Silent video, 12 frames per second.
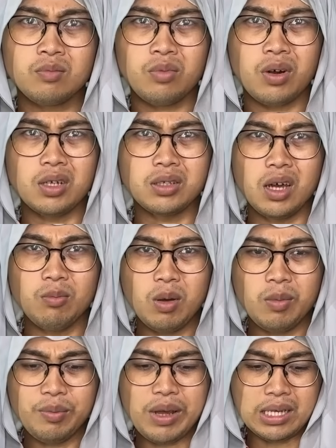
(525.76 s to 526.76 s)
Perasaan
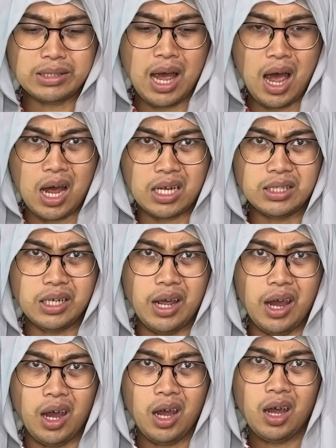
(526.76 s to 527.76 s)
mama biasa aja deh.